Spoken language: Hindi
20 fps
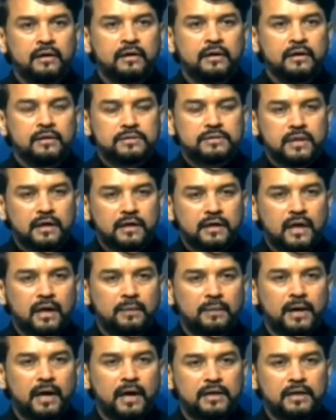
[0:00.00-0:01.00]
संख्या
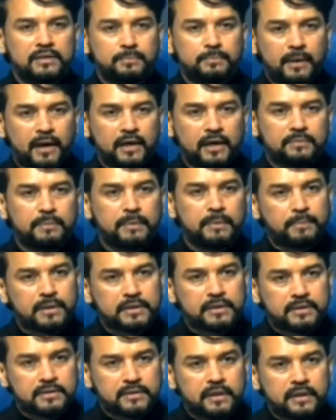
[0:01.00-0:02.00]
में आज भारत में
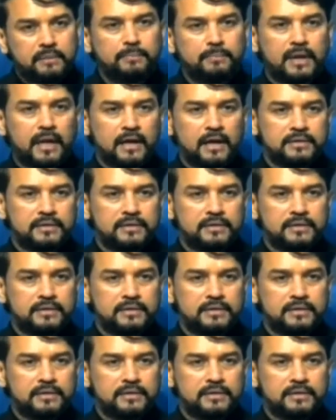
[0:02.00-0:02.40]
प्रतिदिन बनाए